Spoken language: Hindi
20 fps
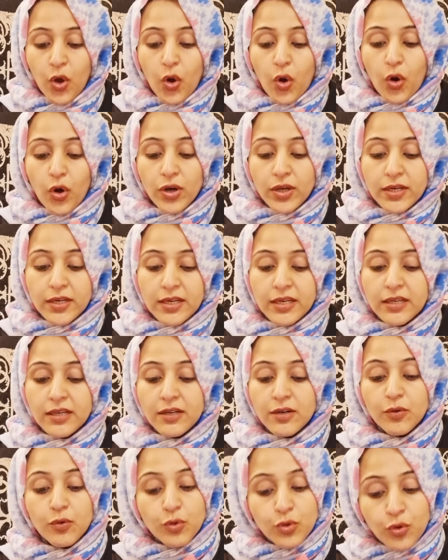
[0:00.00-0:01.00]
और
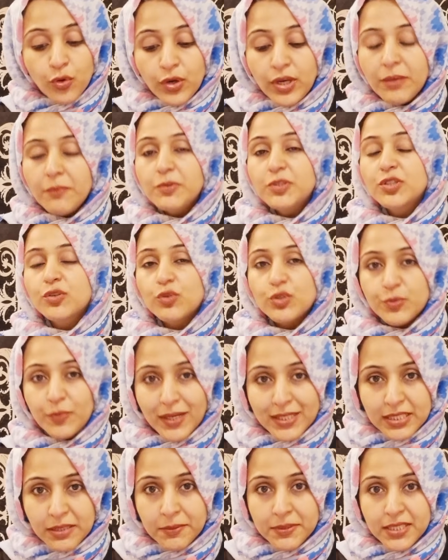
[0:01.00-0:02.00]
उन्होंने मुझे कुछ
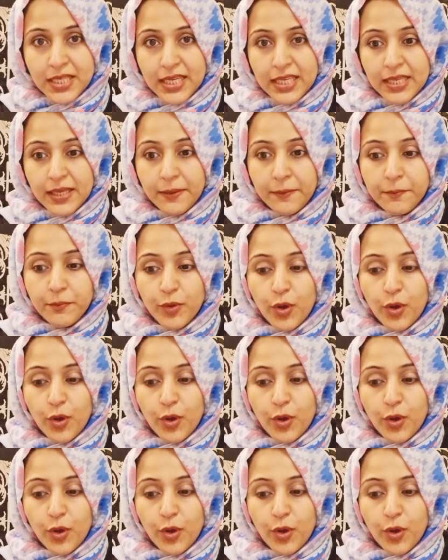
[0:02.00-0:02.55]
बातें बताई हैं